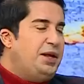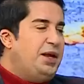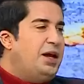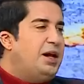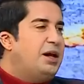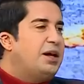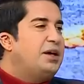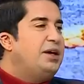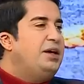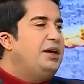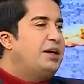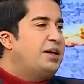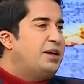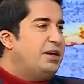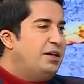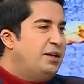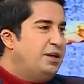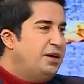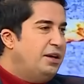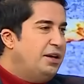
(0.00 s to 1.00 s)

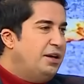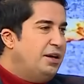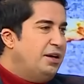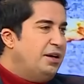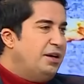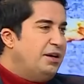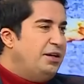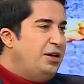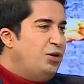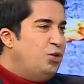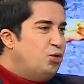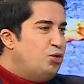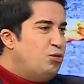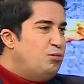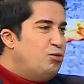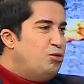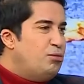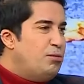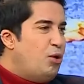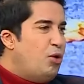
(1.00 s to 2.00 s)
الحقيقي
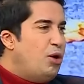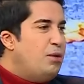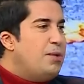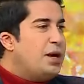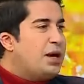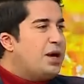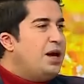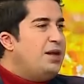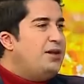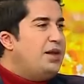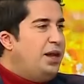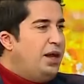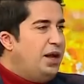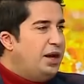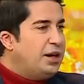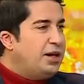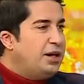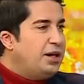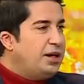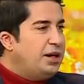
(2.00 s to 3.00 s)
للأمومة والمكانة
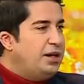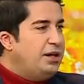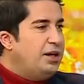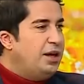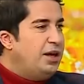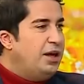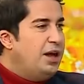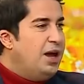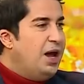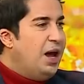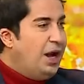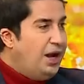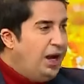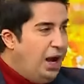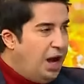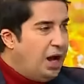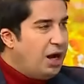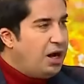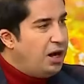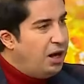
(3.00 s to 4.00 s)
الحقيقية
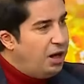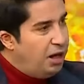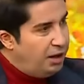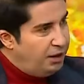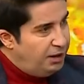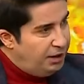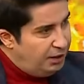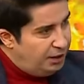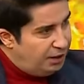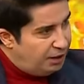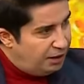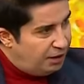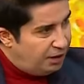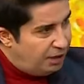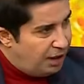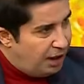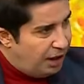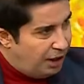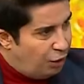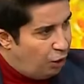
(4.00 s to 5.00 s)
الحقة آه،
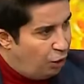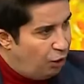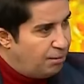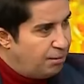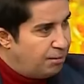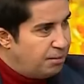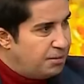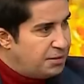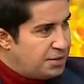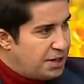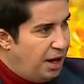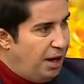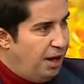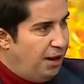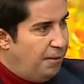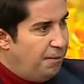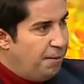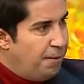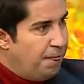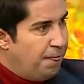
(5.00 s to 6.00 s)
للأم صح؟
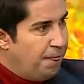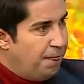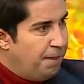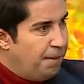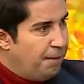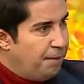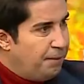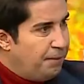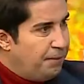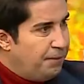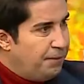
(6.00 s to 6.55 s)
إما أن تفقد